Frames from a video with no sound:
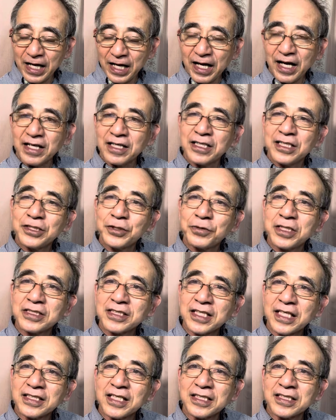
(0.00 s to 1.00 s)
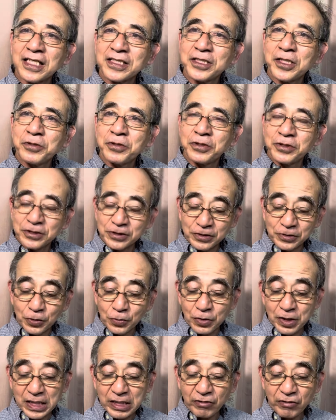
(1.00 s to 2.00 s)
はい、情熱風チャンネルニュースの
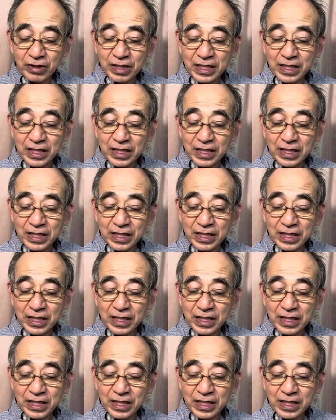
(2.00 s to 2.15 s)
虎顔